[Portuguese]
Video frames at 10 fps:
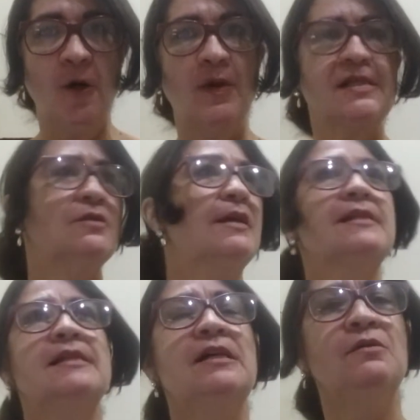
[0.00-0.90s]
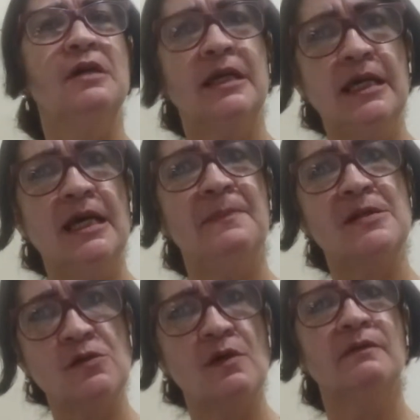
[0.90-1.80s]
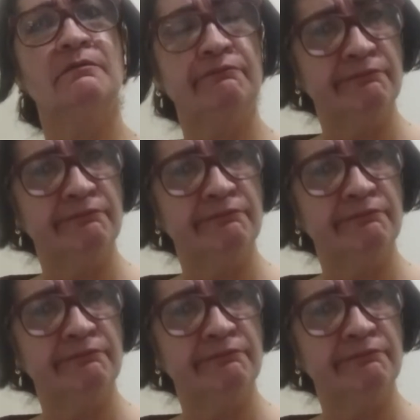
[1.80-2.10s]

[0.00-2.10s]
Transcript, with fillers: Uma situação que a pessoa